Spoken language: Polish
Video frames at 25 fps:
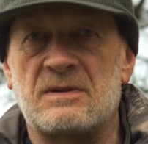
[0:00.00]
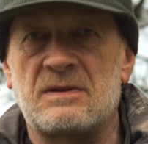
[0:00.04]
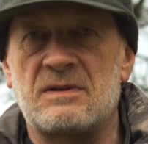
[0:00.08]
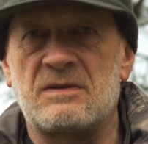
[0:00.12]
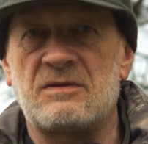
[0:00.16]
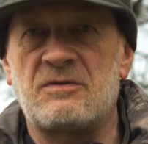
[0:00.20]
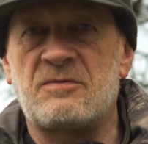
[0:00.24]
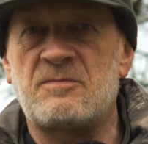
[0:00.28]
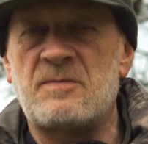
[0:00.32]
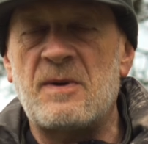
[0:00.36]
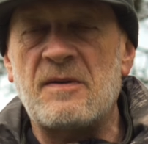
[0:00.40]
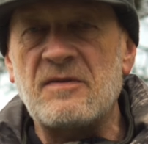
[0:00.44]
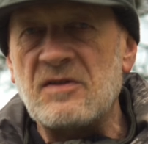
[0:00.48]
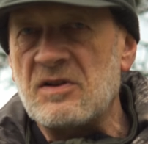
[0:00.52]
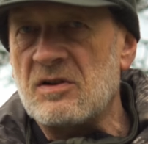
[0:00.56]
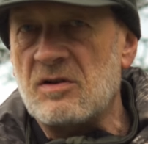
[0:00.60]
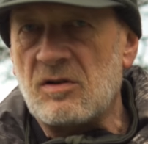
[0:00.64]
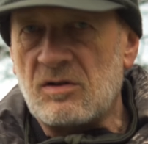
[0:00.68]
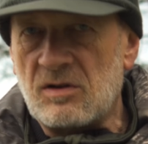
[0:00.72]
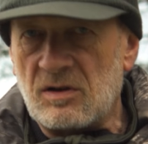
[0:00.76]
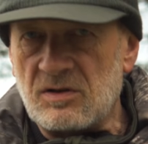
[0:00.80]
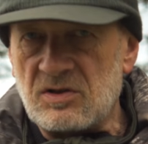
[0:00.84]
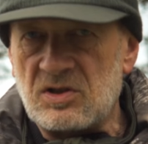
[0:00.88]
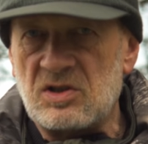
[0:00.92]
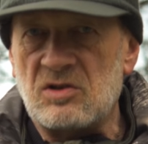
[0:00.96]
E, w pewnych
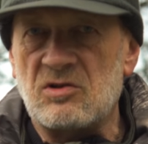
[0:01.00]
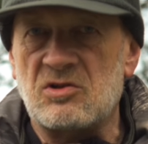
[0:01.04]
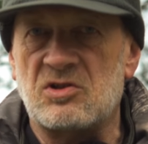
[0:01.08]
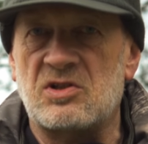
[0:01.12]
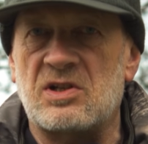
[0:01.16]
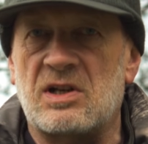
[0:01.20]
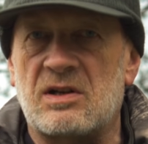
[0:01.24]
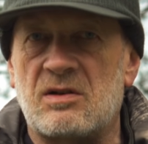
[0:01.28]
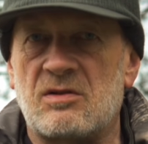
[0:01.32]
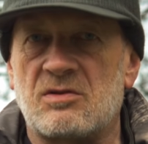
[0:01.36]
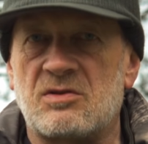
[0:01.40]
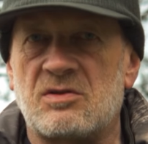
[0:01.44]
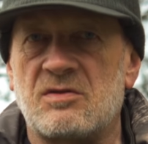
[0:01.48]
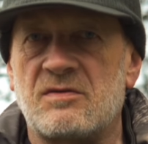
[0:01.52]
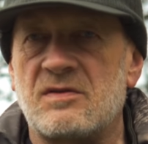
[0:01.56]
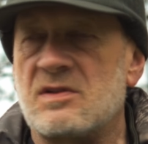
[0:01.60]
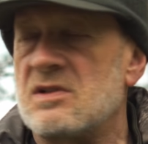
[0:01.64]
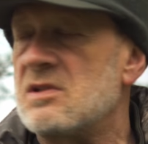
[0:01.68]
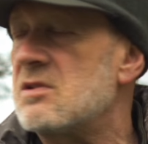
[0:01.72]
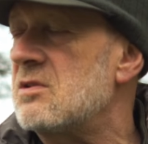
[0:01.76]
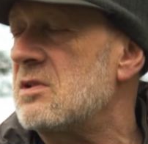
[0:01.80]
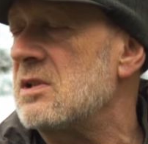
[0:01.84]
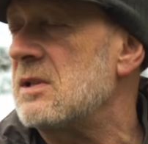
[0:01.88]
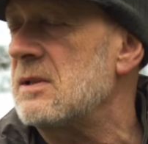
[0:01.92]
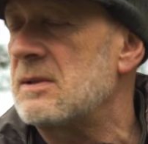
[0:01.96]
okolicznościach
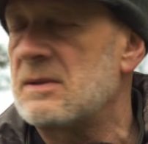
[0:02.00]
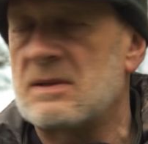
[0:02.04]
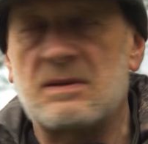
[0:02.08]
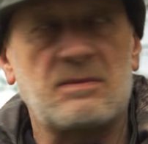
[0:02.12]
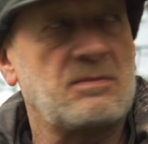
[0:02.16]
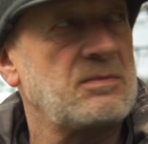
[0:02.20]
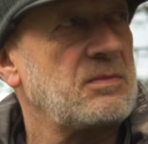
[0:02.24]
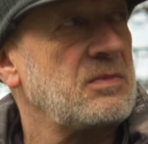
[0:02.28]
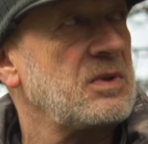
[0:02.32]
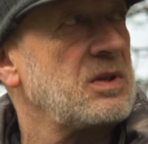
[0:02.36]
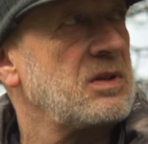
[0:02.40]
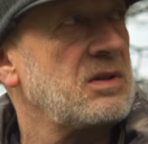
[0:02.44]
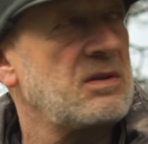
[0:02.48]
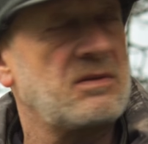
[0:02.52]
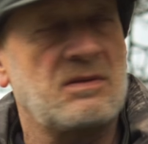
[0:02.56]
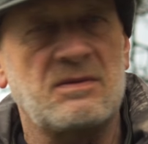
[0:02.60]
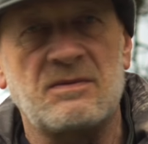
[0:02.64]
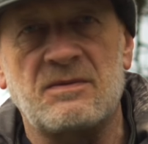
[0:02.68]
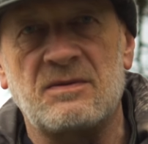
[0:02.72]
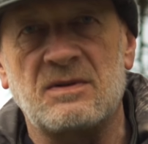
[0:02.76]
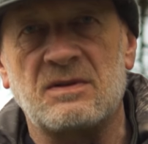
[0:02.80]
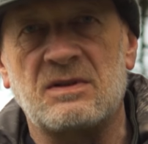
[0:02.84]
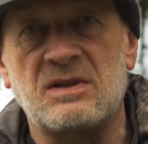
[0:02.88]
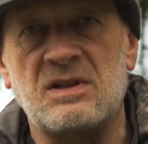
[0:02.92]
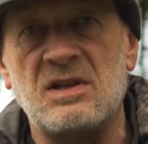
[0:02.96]
oczywiście. Mm, e,
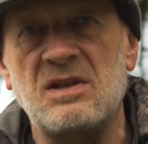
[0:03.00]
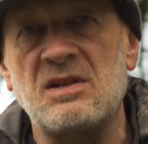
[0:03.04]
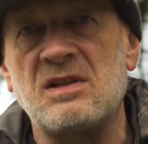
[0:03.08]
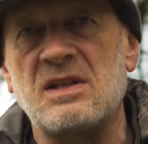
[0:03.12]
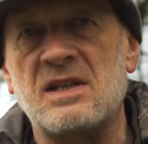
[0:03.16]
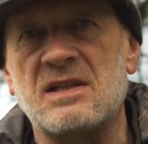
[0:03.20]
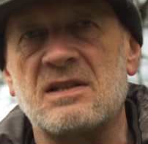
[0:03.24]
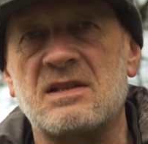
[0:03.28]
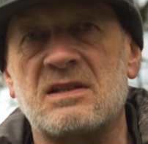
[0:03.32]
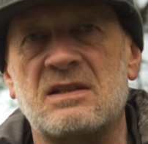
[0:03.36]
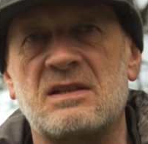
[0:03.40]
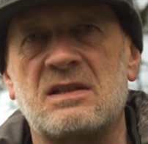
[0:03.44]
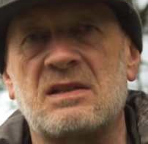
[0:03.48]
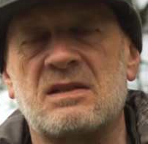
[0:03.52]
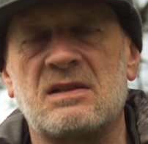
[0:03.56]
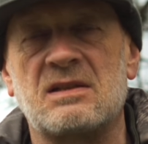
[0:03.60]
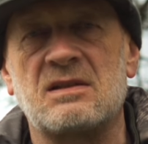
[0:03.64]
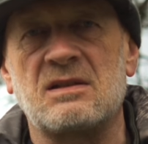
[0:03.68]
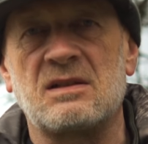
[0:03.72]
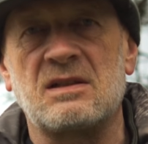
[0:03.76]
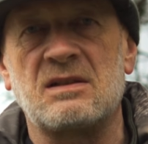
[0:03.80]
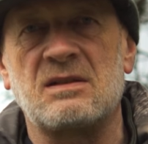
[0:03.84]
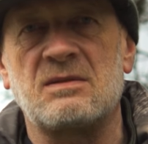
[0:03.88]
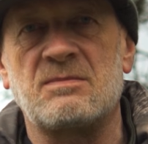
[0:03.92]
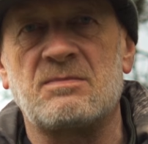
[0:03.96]
kij
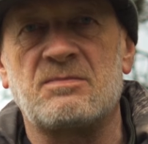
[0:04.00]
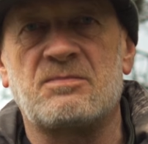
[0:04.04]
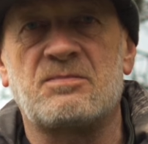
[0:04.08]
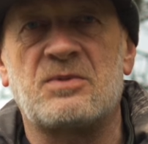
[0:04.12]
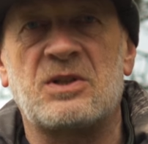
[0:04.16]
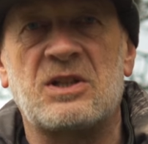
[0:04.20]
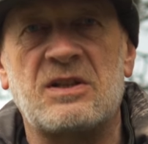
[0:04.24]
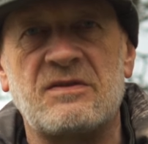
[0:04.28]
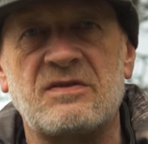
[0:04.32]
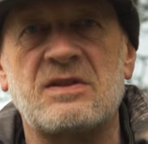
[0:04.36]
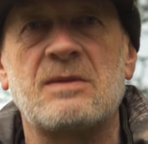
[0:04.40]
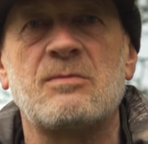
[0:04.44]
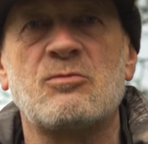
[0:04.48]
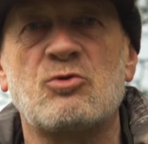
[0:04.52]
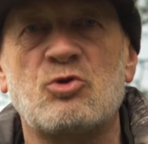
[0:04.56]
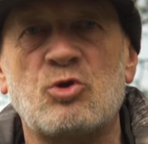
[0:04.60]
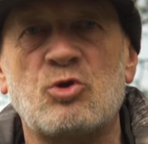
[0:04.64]
jest e, przede wszystkim